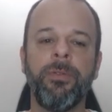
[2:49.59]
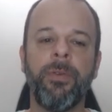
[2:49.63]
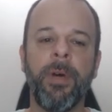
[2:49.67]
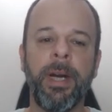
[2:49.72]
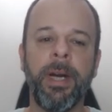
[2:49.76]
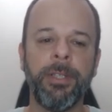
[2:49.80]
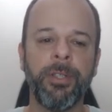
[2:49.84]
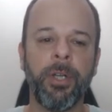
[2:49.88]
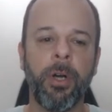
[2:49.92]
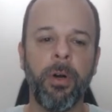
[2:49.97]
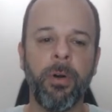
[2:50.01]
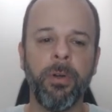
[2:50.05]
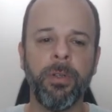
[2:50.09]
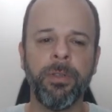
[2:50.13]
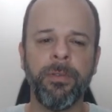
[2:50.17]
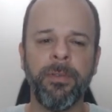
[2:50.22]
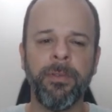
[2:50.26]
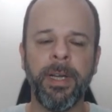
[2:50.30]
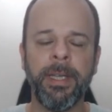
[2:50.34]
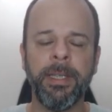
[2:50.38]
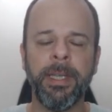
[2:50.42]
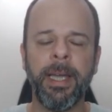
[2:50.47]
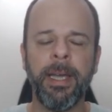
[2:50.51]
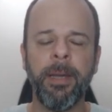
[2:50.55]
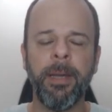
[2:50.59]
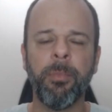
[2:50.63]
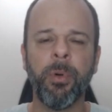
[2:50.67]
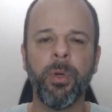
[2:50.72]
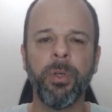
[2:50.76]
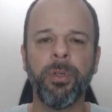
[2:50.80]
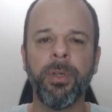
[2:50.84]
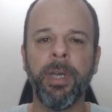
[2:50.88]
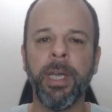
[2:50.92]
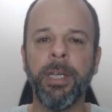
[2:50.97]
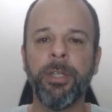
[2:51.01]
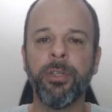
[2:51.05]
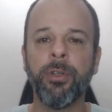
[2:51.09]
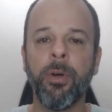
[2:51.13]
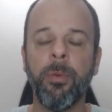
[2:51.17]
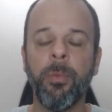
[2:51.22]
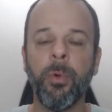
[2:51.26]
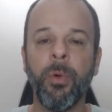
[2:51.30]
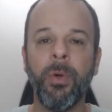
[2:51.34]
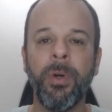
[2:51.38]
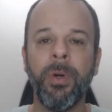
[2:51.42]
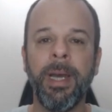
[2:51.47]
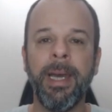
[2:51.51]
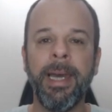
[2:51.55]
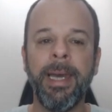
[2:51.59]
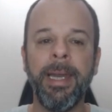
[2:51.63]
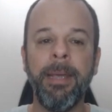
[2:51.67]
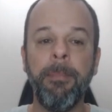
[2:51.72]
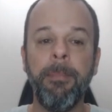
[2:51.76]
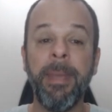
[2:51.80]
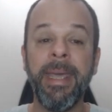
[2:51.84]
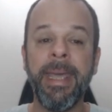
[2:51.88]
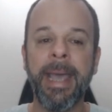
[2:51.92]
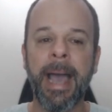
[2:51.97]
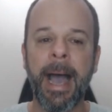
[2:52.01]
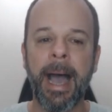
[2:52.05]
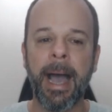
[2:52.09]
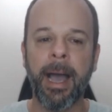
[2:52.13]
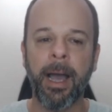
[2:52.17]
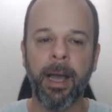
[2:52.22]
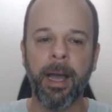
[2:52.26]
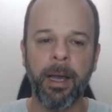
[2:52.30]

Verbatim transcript: Threshold vai estar em português como limiar.